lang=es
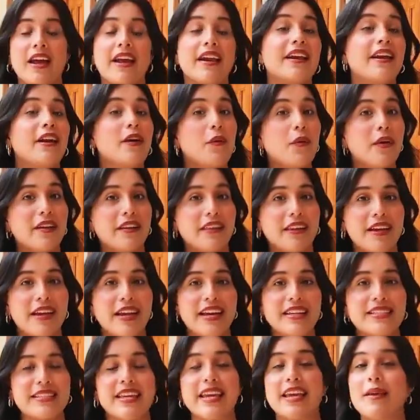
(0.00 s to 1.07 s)
Recuerden
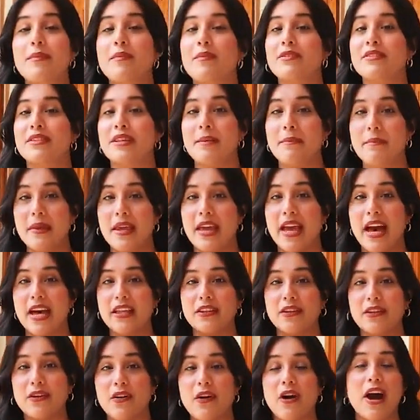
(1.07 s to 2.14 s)
que seguimos
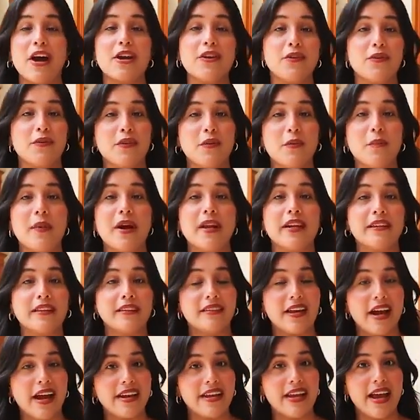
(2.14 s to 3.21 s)
enviando ayuda
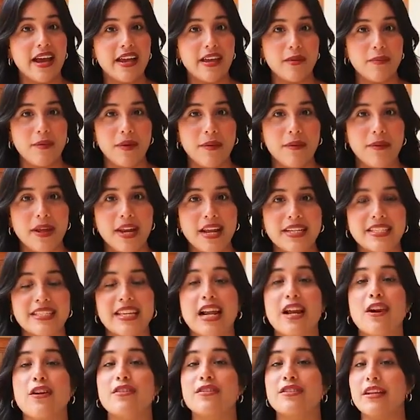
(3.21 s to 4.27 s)
humanitaria y víveres
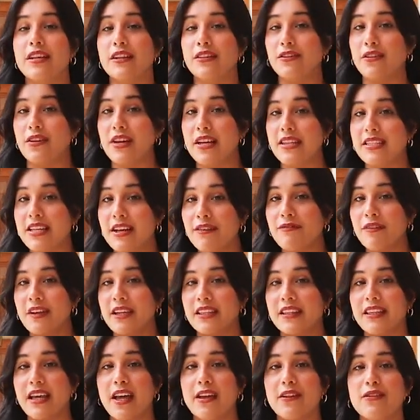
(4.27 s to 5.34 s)
a los sectores
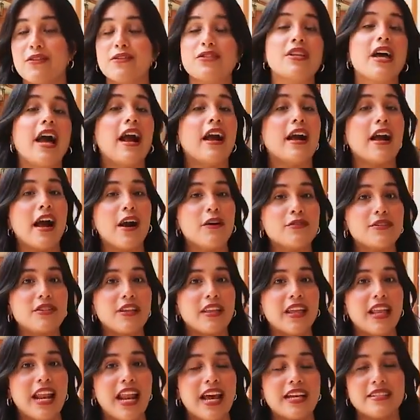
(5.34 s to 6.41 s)
afectados a
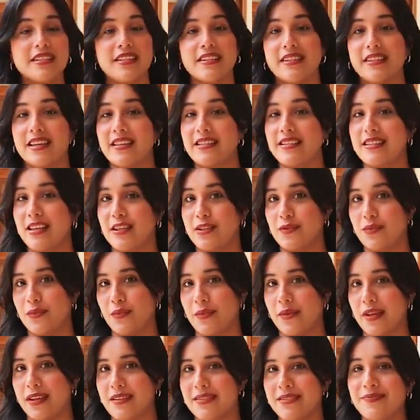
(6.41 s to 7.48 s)
causa de las intensas
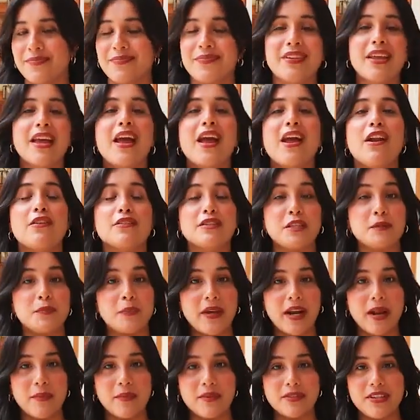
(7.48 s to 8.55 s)
lluvias. Nos
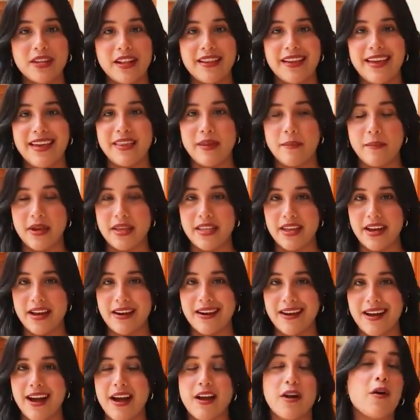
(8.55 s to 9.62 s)
esperamos el día de
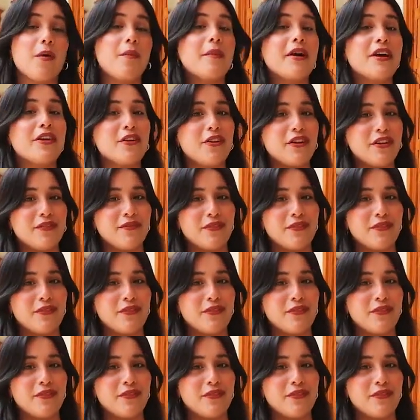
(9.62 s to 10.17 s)
mañana con mayor